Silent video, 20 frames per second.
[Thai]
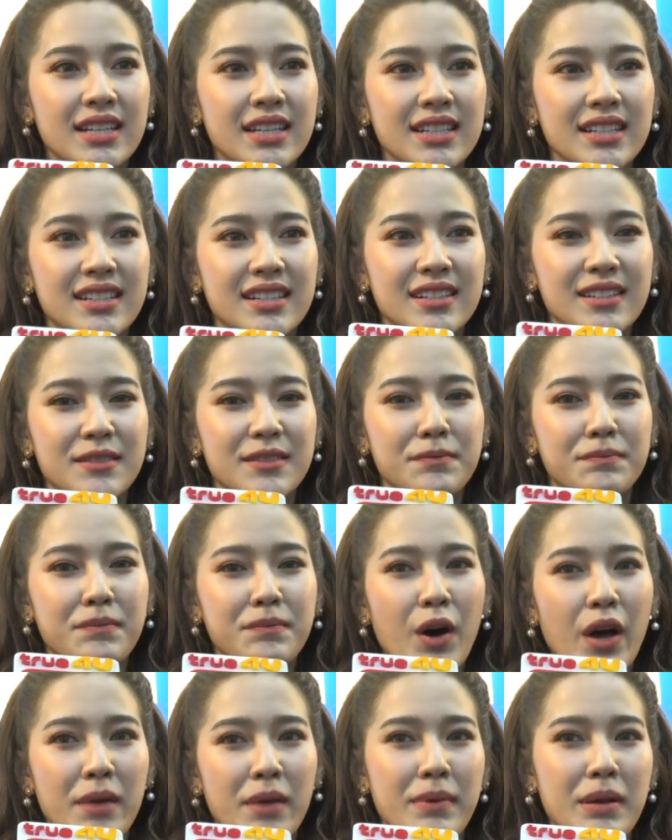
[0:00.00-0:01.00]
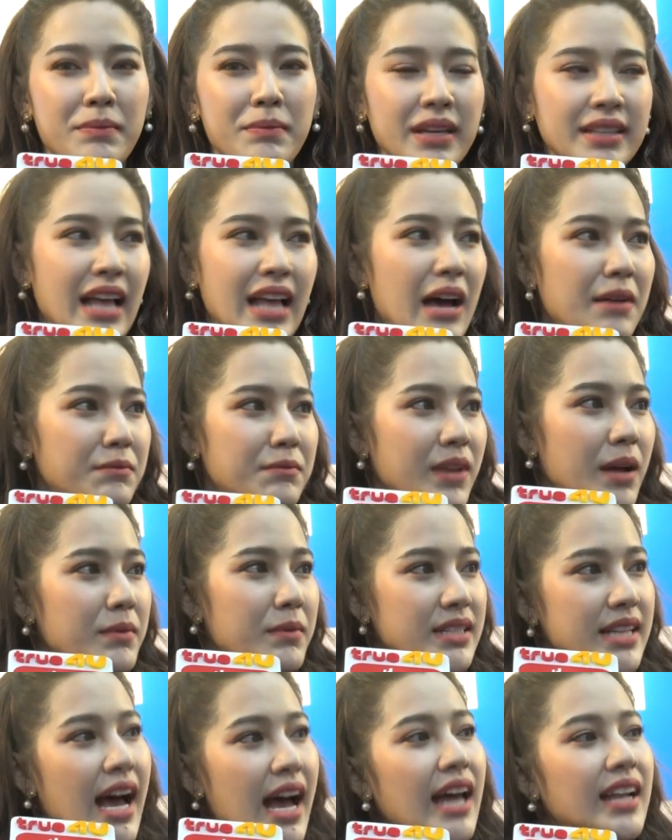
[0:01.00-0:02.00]
คือปล่อยให้เป็นไปตามธร
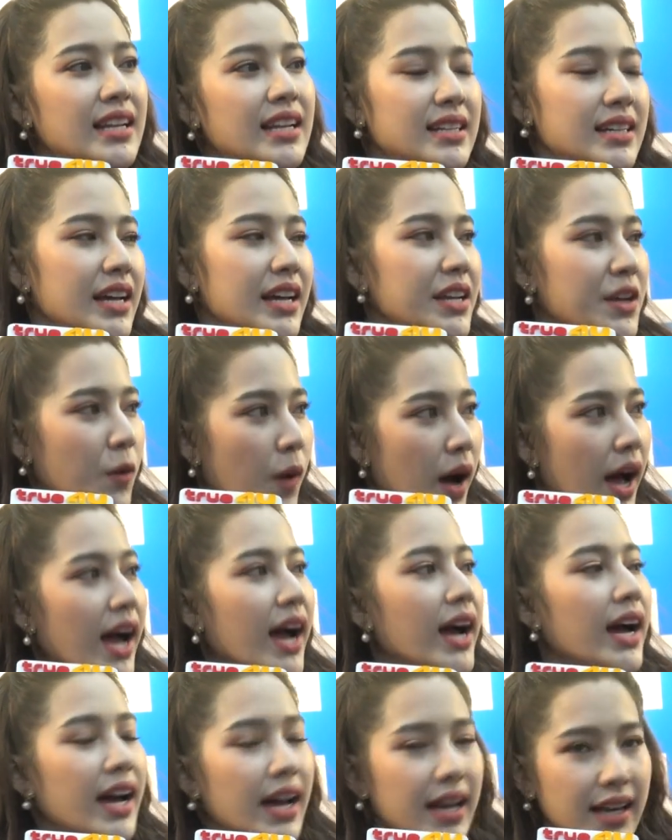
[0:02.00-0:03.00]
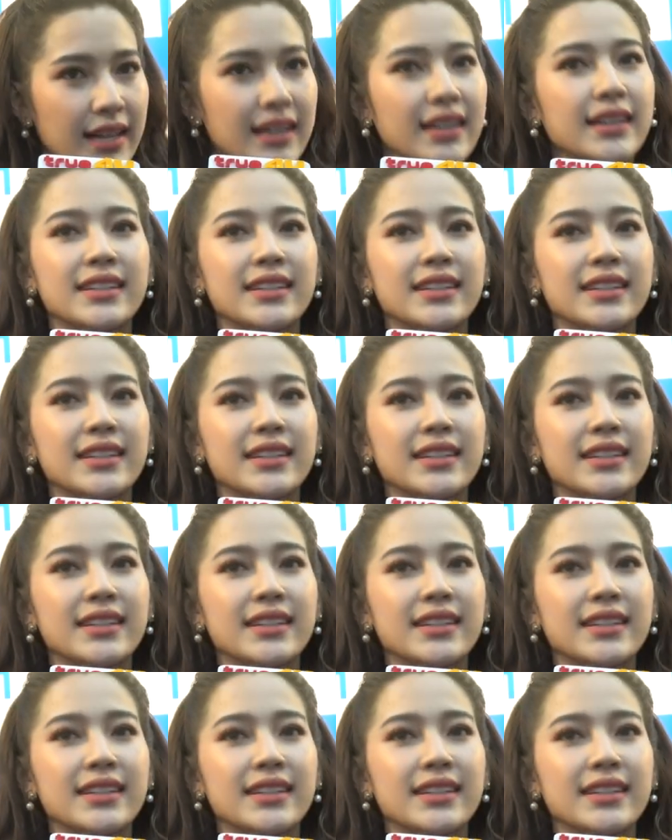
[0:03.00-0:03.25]
รมชาติเรื่อย ๆ ดีกว่า ค่ะ